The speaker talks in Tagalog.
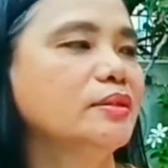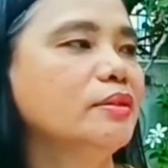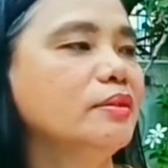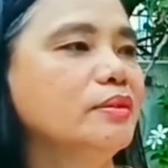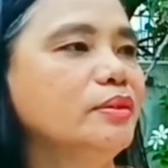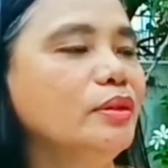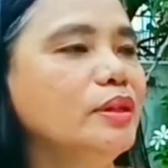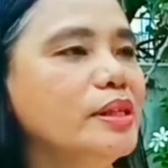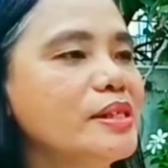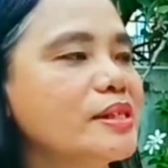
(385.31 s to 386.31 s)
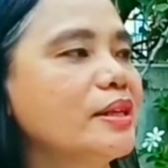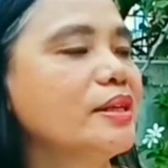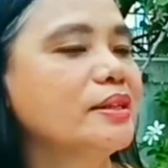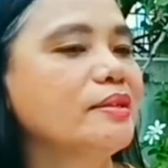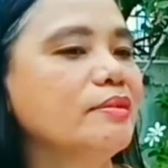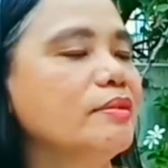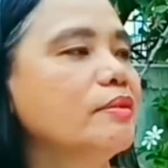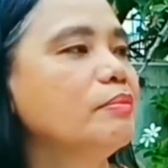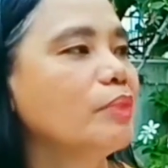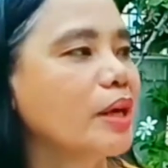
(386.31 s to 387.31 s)
so, doon nag-start yung
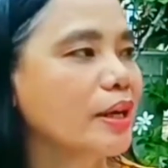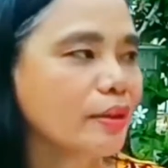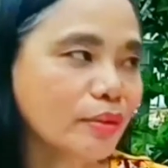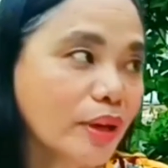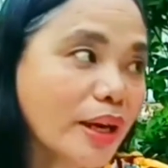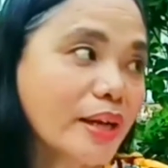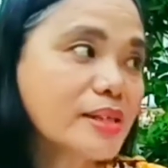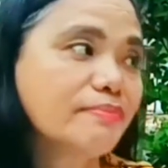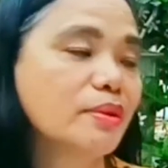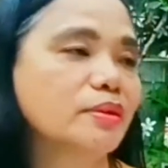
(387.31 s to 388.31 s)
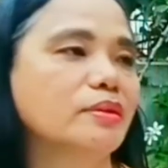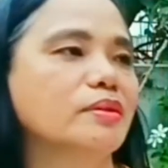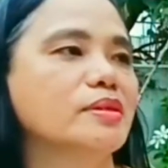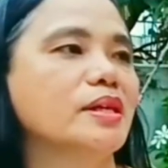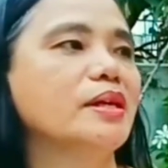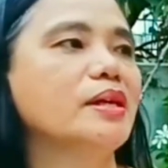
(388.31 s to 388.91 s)
pagkakaroon ng last paper.